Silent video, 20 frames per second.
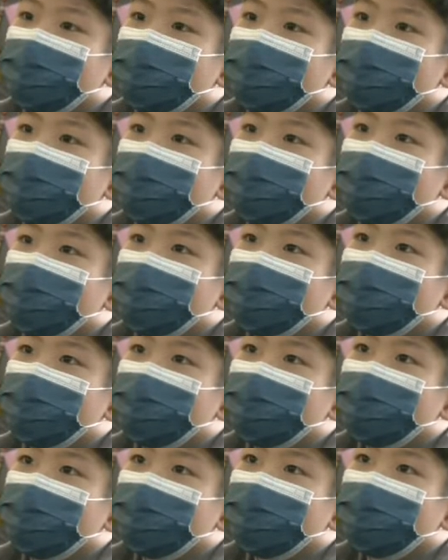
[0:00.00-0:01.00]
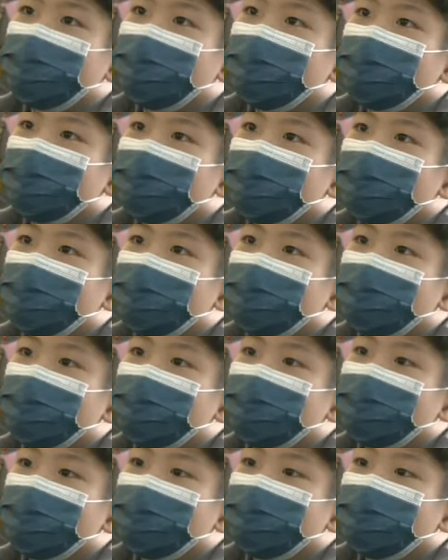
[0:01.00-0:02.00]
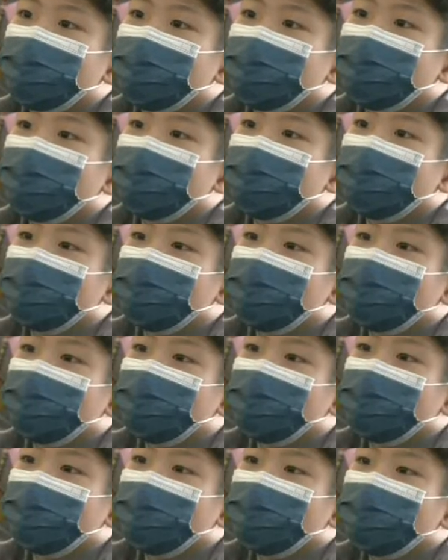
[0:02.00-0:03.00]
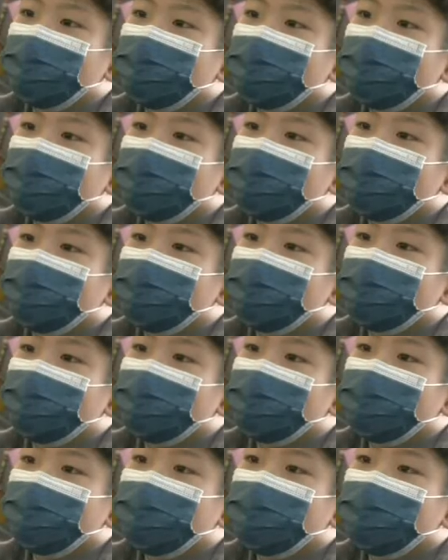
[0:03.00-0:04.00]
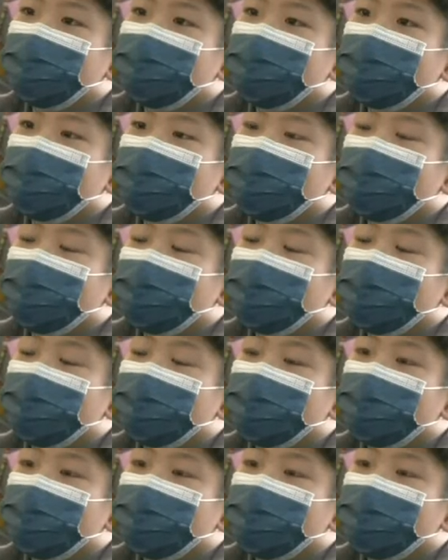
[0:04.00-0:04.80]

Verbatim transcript: 所以今年我们谨遵老祖出征，